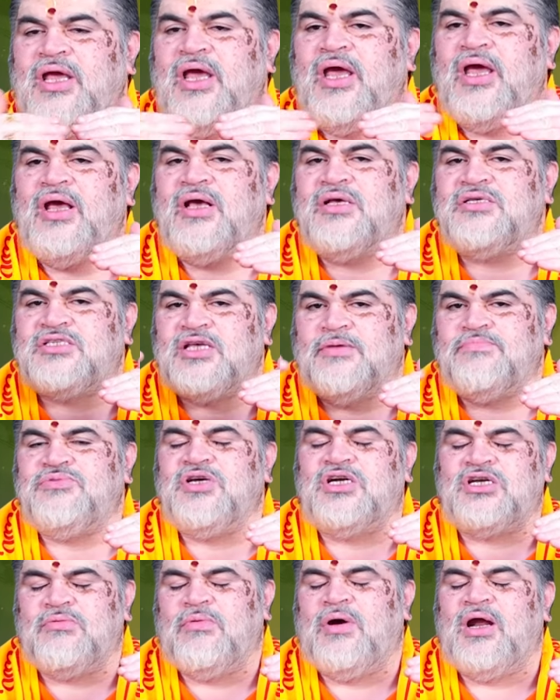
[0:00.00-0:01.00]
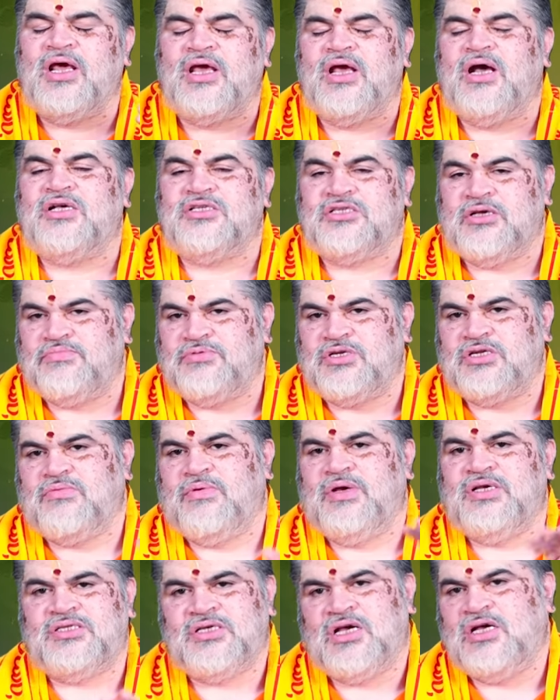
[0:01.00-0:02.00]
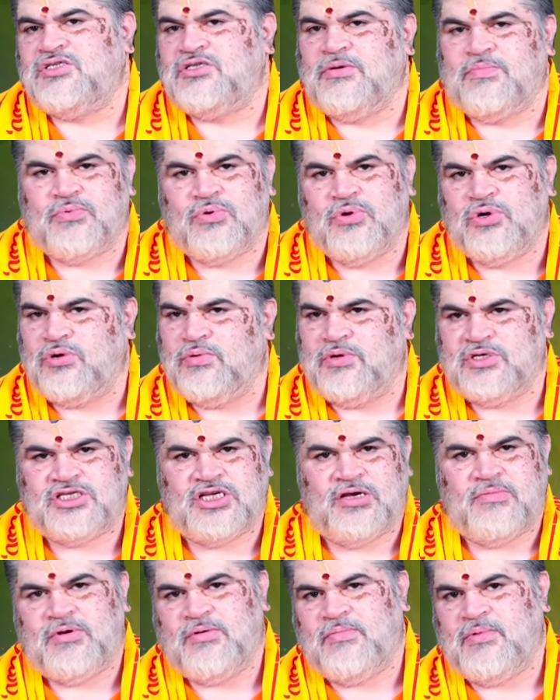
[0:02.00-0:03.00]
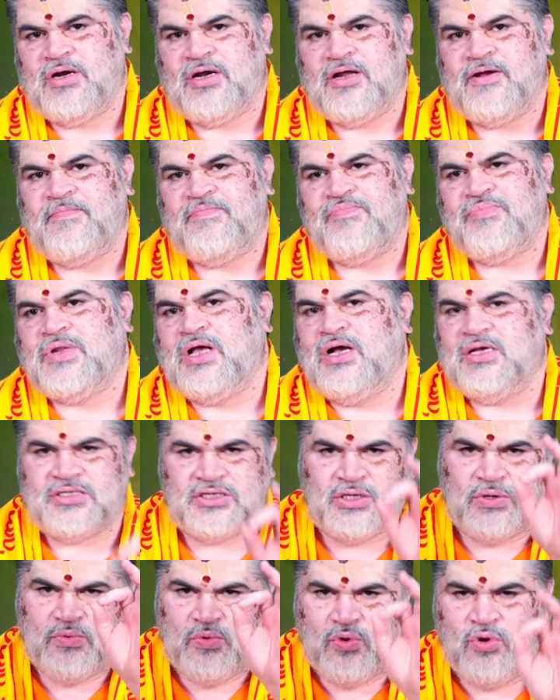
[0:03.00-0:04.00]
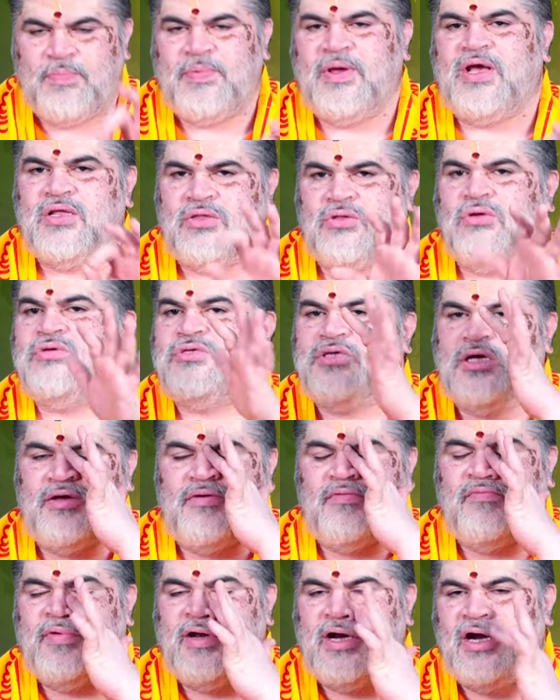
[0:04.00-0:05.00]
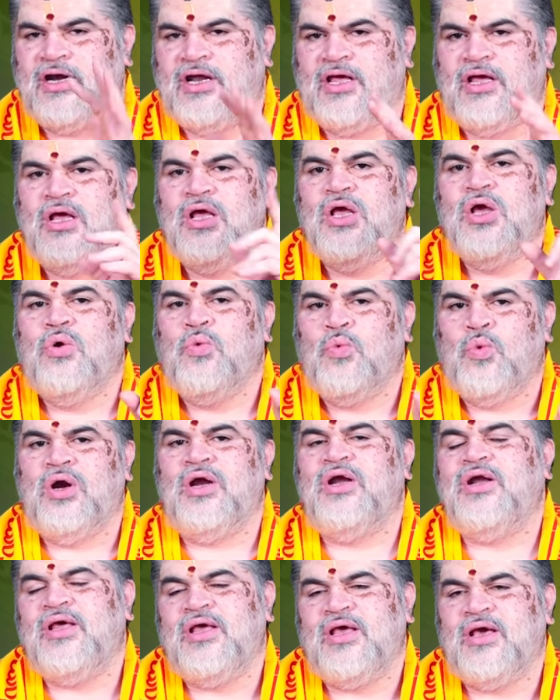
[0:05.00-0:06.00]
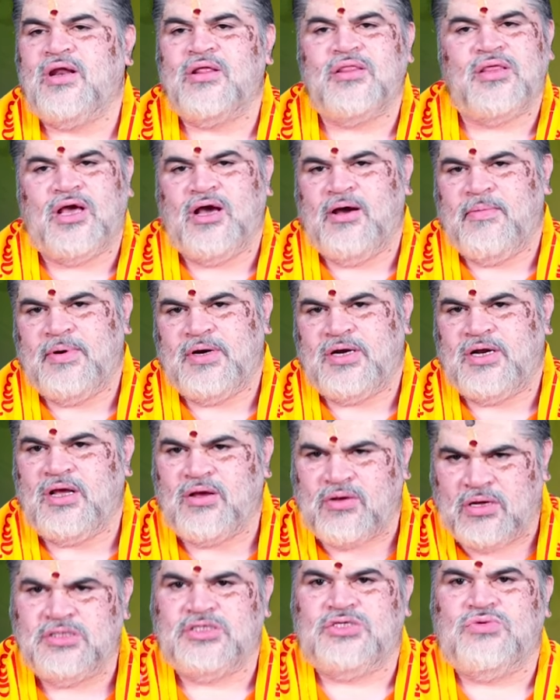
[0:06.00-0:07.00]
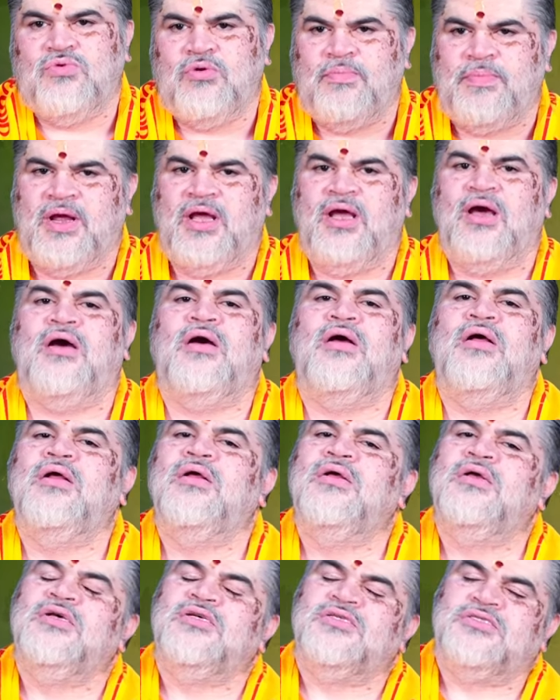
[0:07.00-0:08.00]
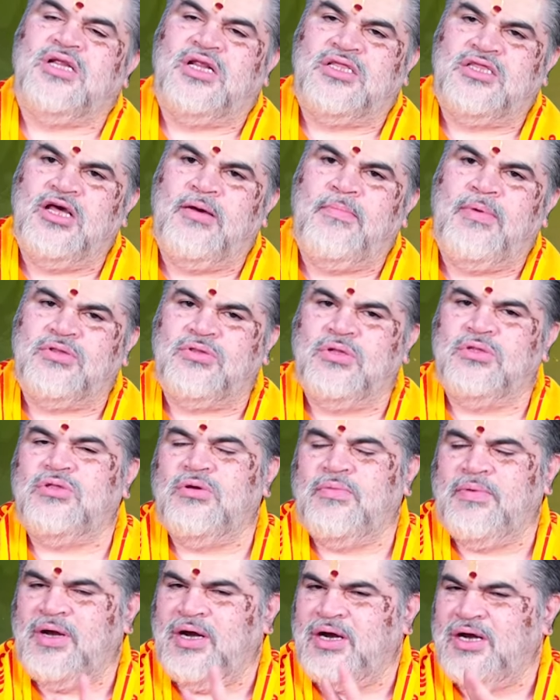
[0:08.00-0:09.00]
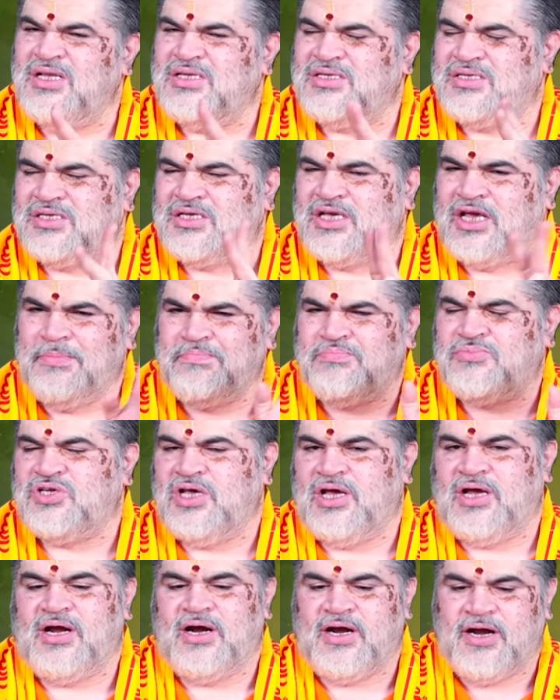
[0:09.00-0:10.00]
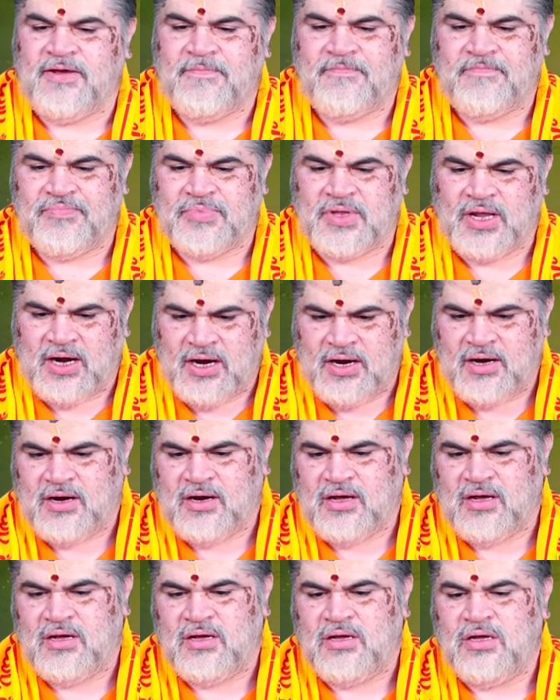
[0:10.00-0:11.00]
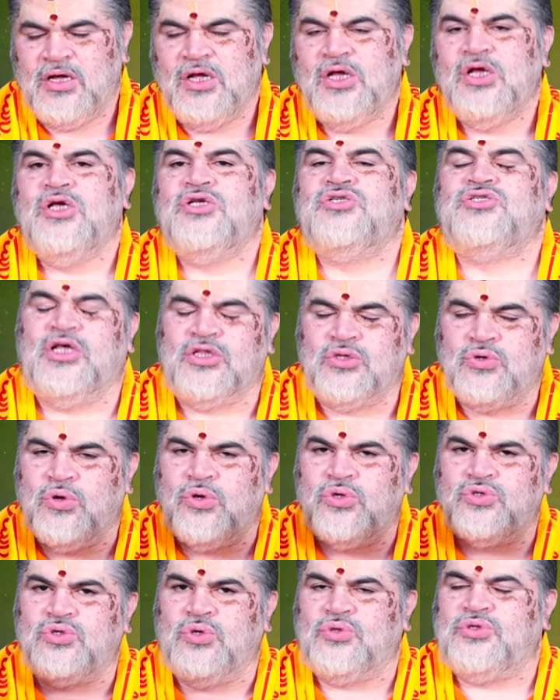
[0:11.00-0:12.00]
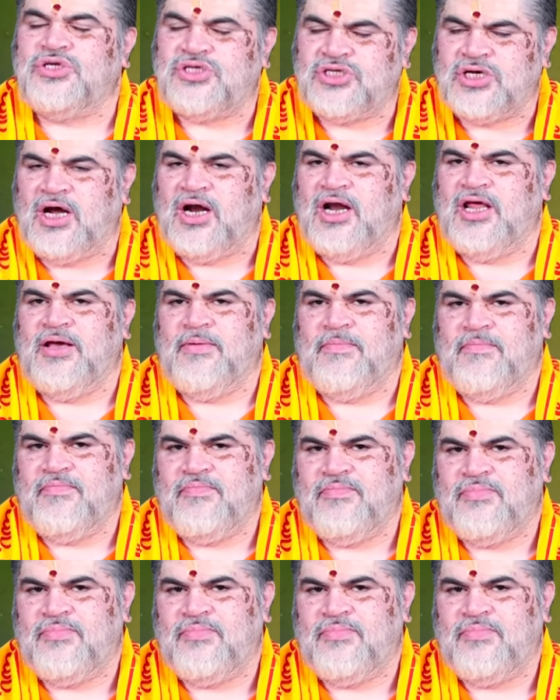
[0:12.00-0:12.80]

ఏ సబ్జెక్ట్ వాళ్ళకి ఆ సబ్జెక్ట్ వైజ్గా చెప్పుకుంటూ వచ్చామన్నమాట కాస్త ఓపికతో వినండి వన్ ఇయర్ది కాబట్టి కొంచెం ఓపికగా శ్రద్ధాభక్తులతో వినండి స్కిప్ చేయకండి అండ్ సద్గురు జ్యోతిషాలయం